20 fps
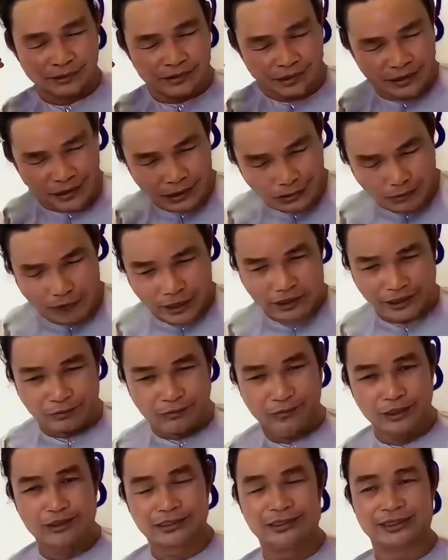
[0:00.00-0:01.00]
trí huệ
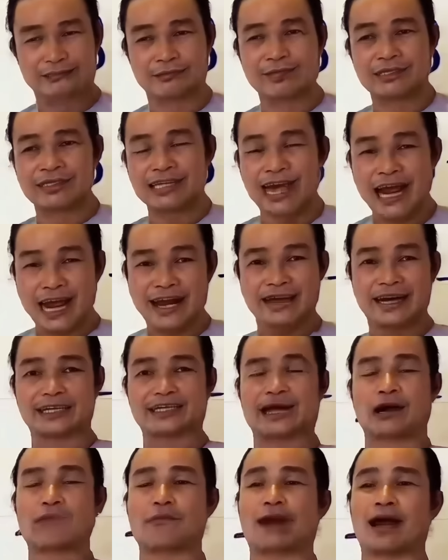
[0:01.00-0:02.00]
thông minh thì mới dai
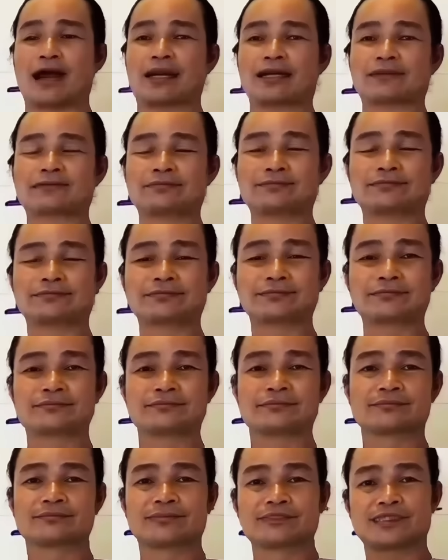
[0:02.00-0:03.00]
đất đạo quả
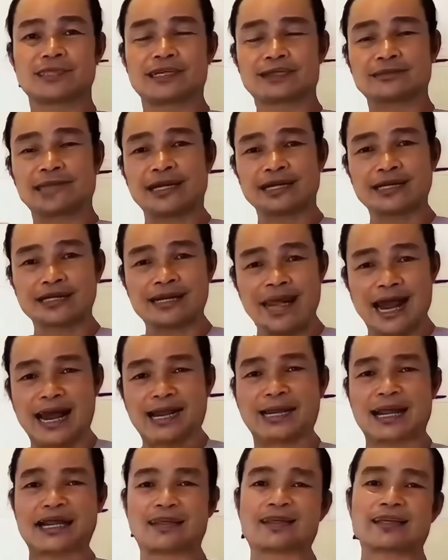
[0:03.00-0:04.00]
nên tất
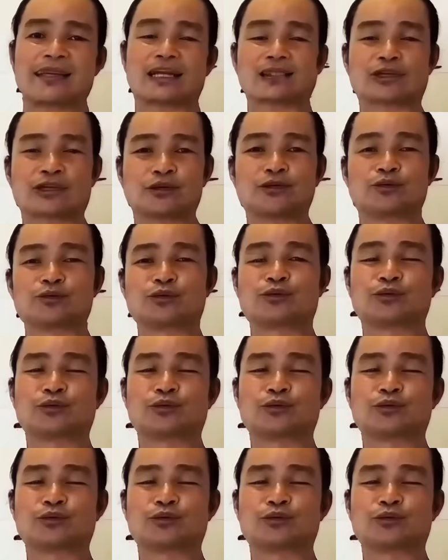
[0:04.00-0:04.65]
cả các nhà tu